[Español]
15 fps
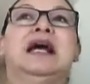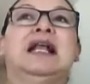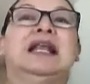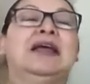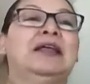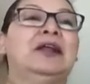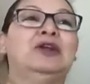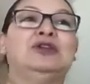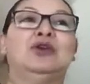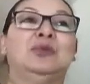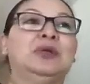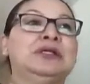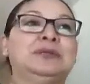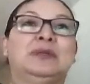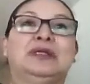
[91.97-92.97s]
La de los
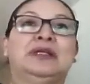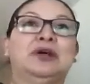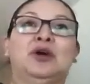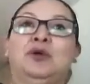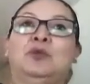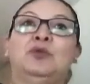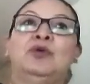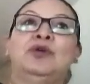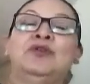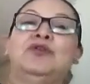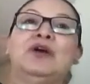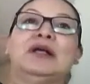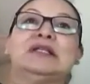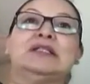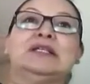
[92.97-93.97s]
hombres me llegó muy
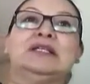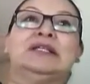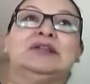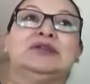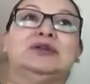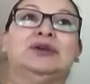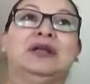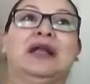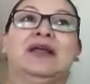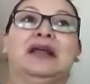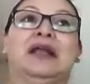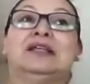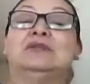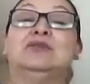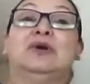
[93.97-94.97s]
fácil y todo, y la de
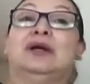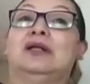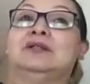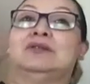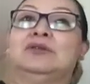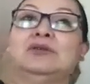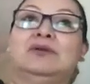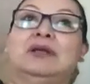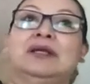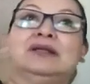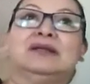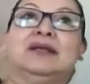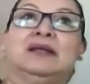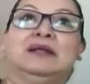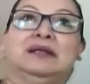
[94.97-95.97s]
las mujeres yo no la
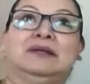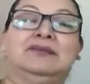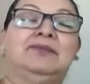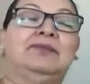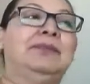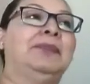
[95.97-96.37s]
entendí.